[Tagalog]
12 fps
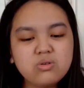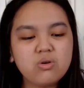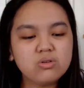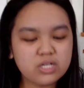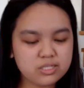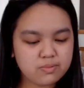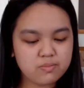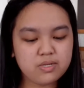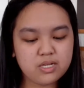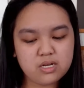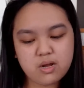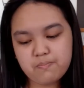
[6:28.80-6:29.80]
ko guys
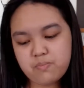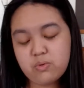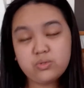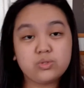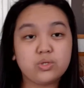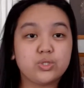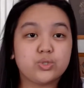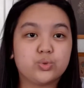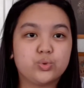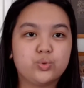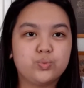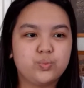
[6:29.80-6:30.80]
bumili ng poster
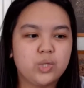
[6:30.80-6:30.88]
tube.